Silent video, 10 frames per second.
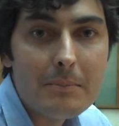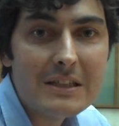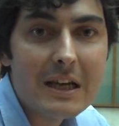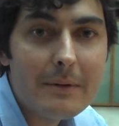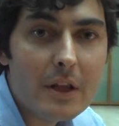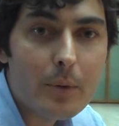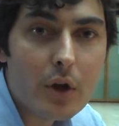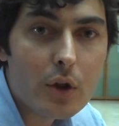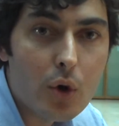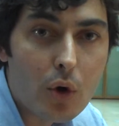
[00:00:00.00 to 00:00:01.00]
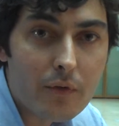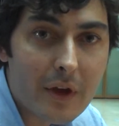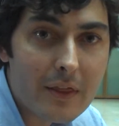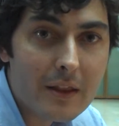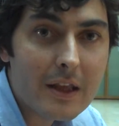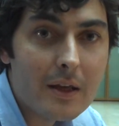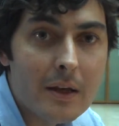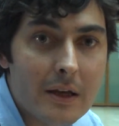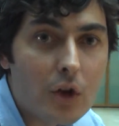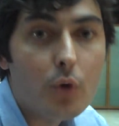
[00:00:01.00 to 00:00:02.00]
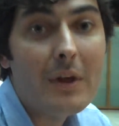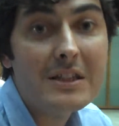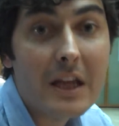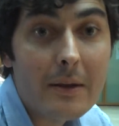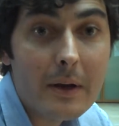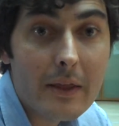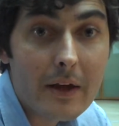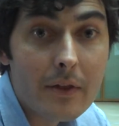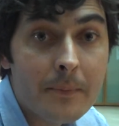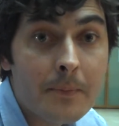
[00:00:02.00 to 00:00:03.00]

Básicamente porque yo tengo confianza en ti y tú me das credibilidad.